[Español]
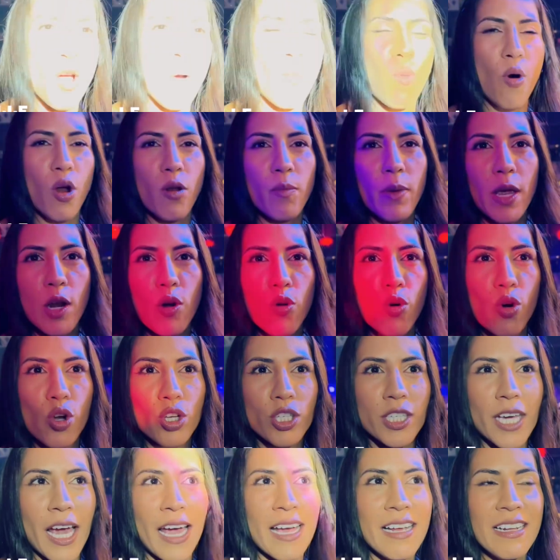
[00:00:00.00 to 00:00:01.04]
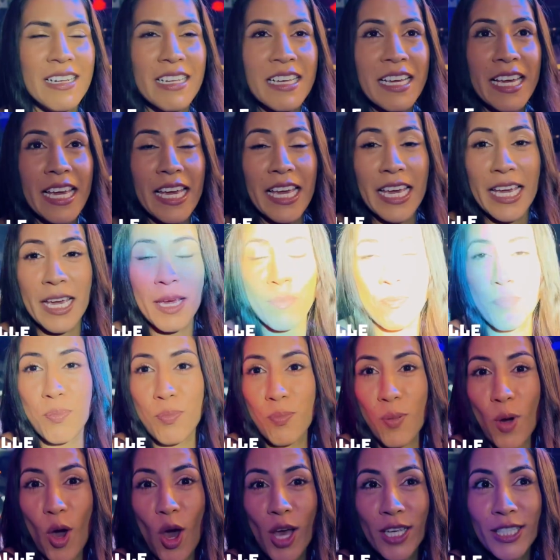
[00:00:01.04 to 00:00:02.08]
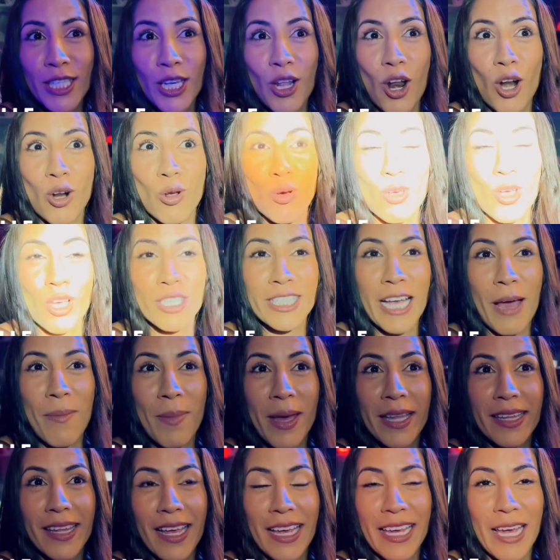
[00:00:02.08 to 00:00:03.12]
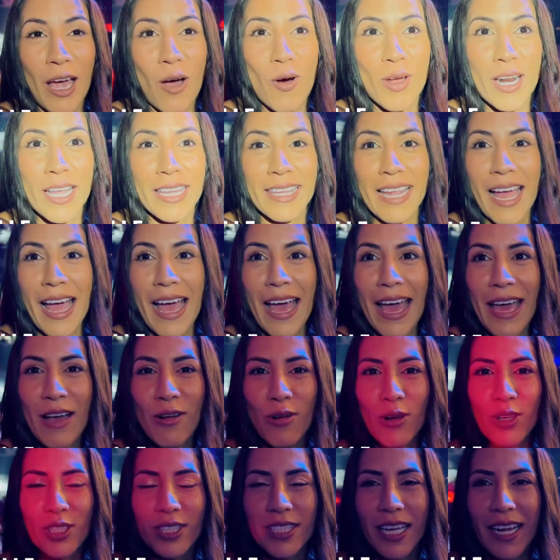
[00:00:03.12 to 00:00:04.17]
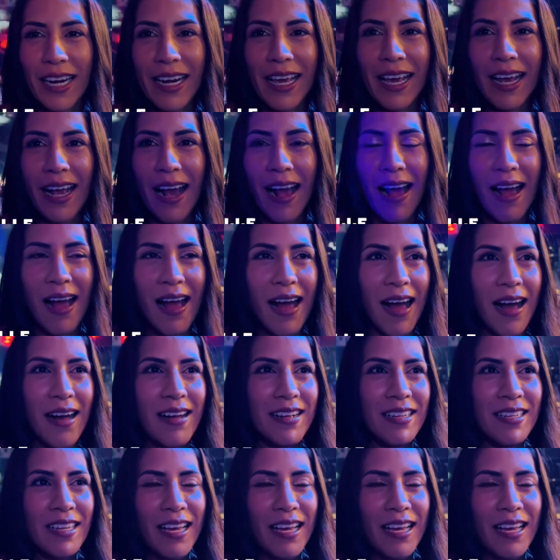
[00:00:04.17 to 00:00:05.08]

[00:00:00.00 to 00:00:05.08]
por mi lucha y puedo decir orgullosamente que ahorita en Costa Rica